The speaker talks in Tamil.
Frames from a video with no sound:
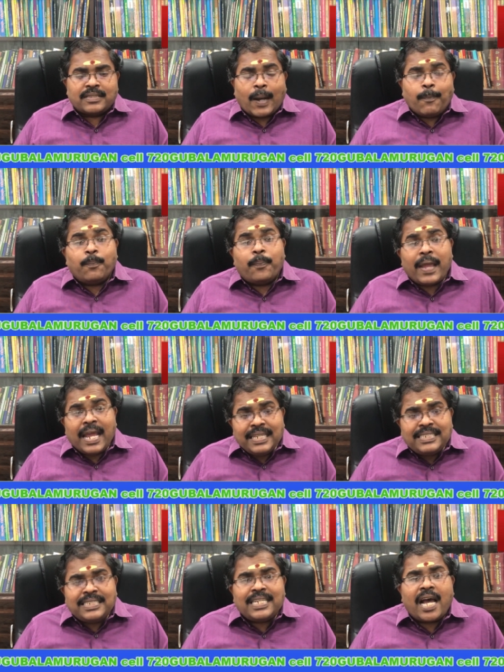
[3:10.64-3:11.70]
தம்
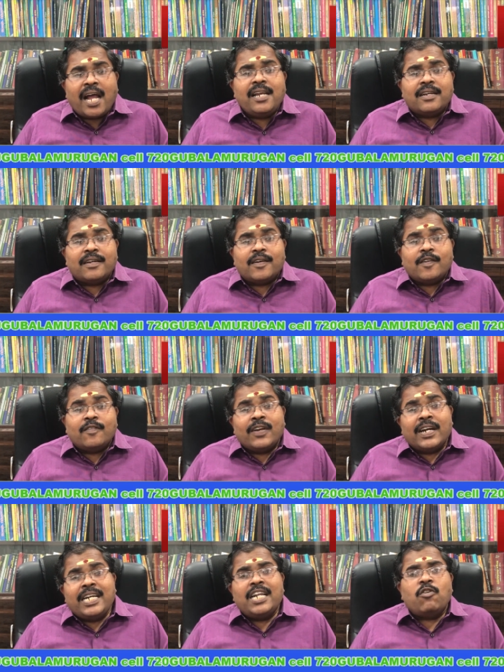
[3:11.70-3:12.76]
பேச்சால்
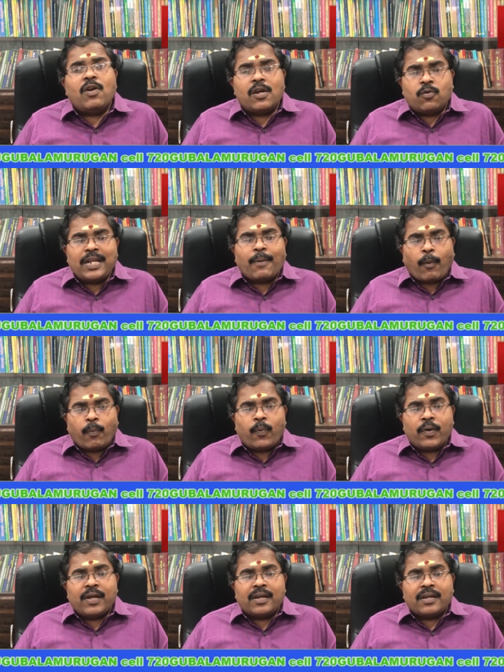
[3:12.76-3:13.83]
வெற்றி கொள்ளக்கூடிய
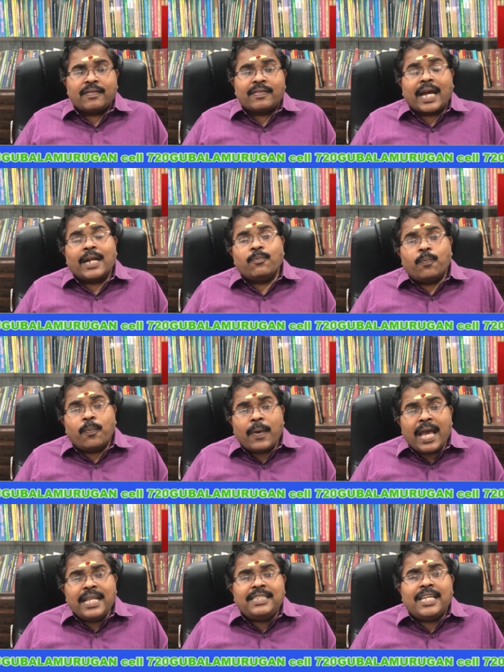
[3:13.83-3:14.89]
அமைப்பு தன்
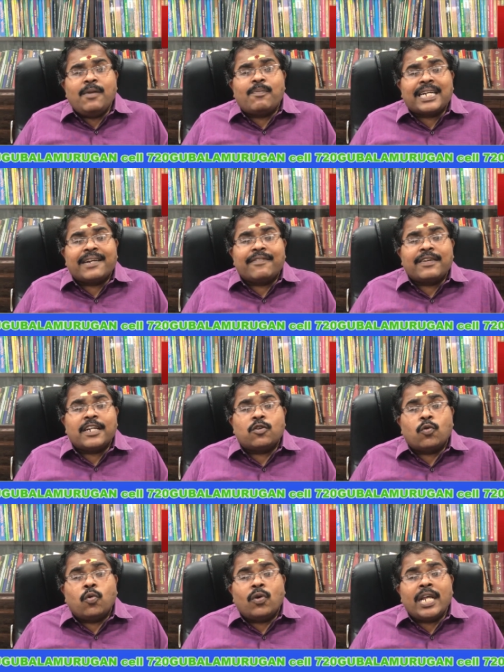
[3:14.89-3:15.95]
பேச்சில் மற்றவர்கள்
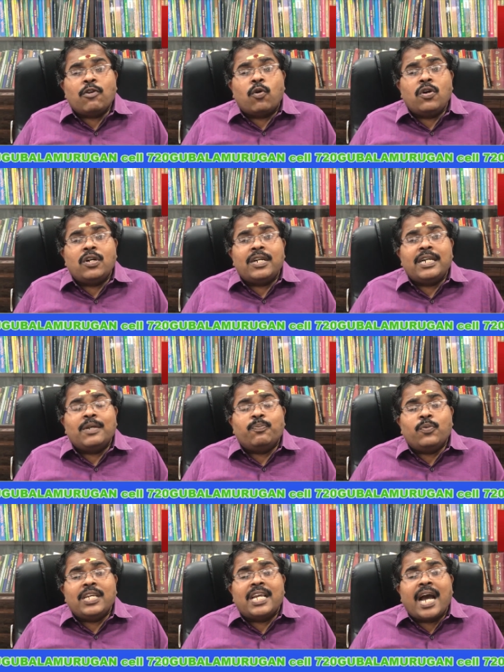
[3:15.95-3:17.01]
குறை கொண்டு
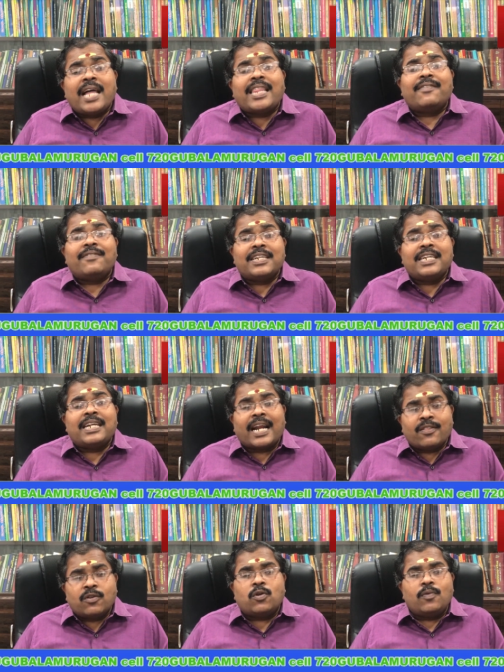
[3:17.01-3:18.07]
பிடிக்காத அளவுக்கு
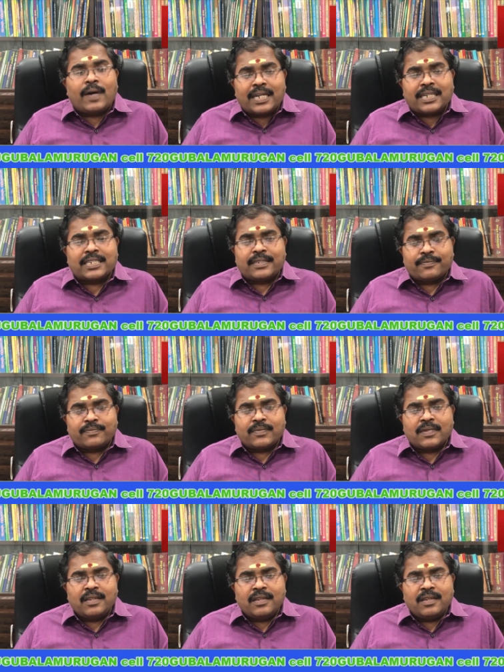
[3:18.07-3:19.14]
நடந்து கொள்வார்கள்
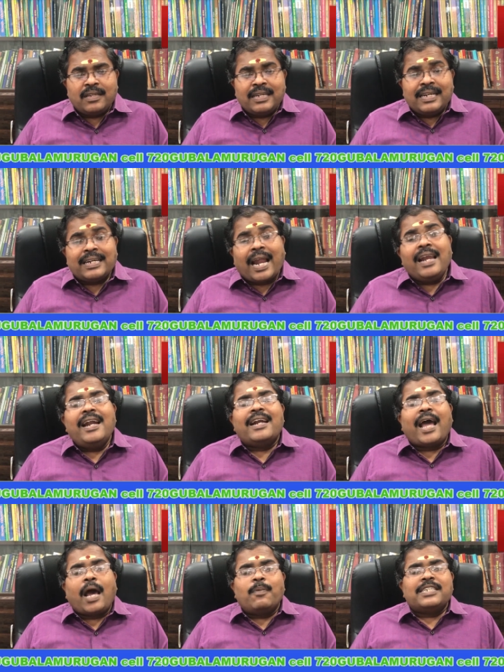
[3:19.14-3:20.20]
நல்ல
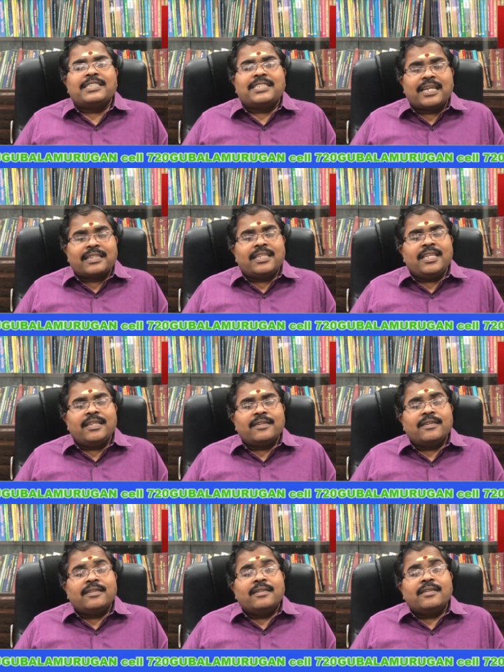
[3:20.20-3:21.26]
ஞாபக சக்தி
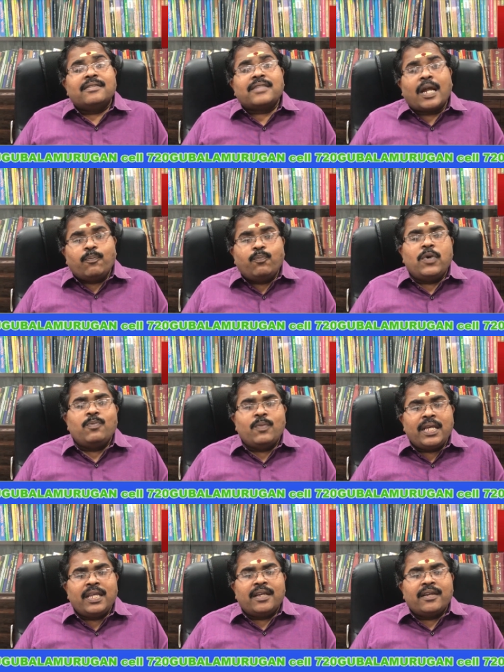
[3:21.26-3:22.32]

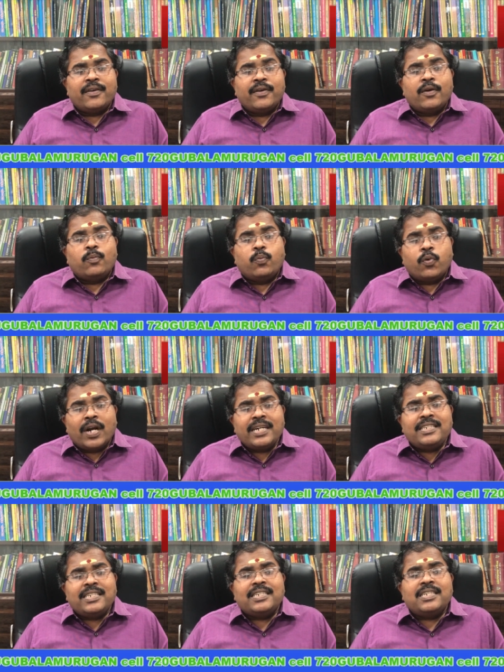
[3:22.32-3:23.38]
தற்பெருமை
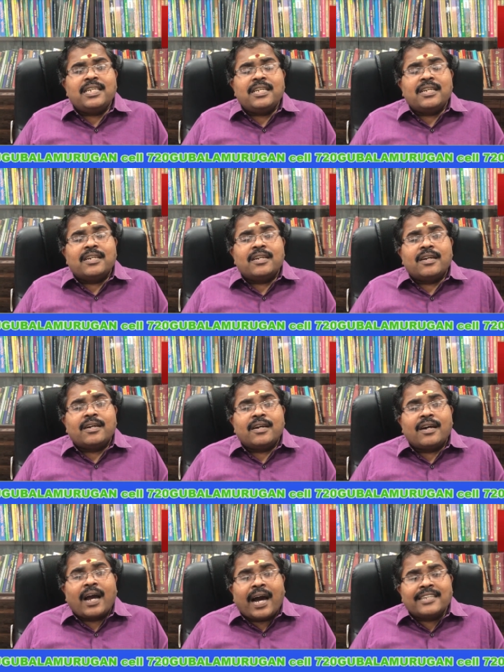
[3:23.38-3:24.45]
புகழ்ச்சிக்கு
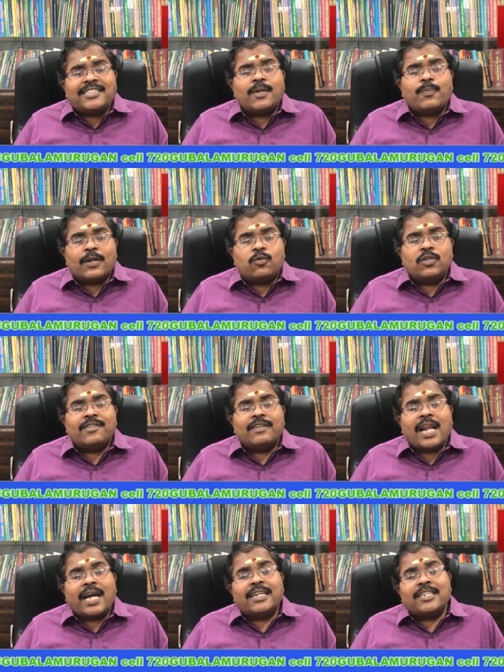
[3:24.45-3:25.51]

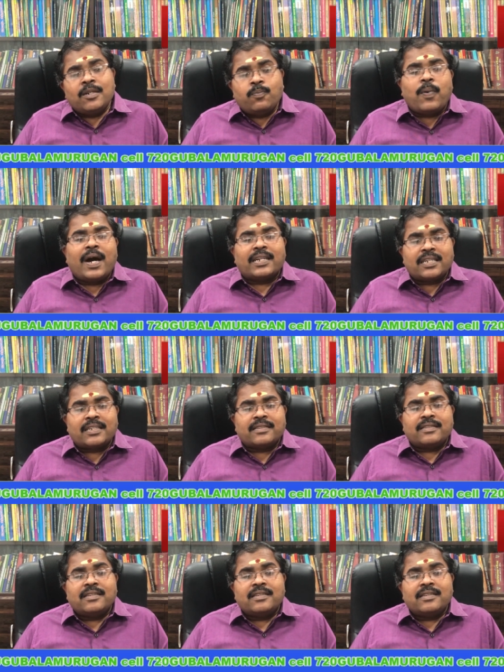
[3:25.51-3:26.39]
ஆசைப்படக்கூடியவர்களாக இருப்பார்கள்